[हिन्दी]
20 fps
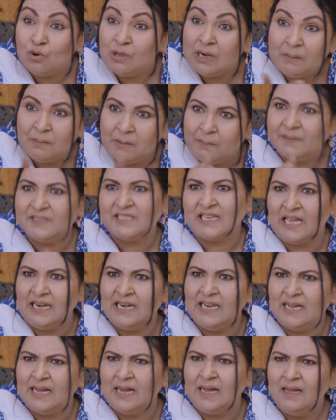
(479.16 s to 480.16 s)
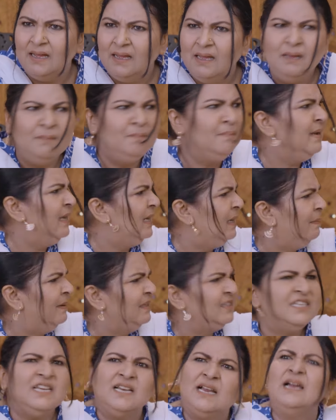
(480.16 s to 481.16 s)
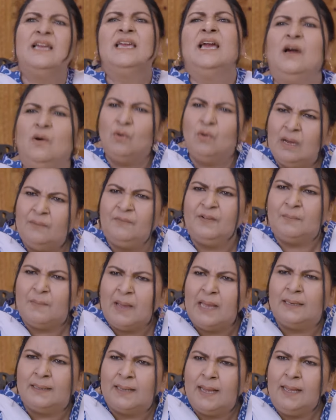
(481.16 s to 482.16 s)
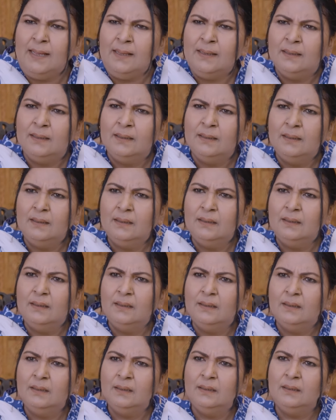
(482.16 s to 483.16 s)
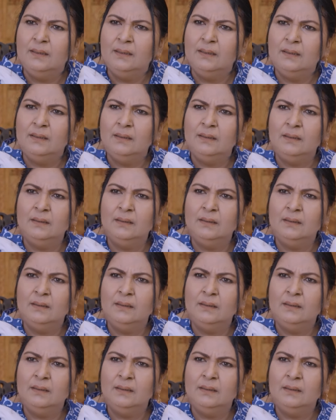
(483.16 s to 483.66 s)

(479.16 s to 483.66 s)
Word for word: चुंगल में फंसा लेगा मेरे बच्चे का होगा फरमान का बस अम्मा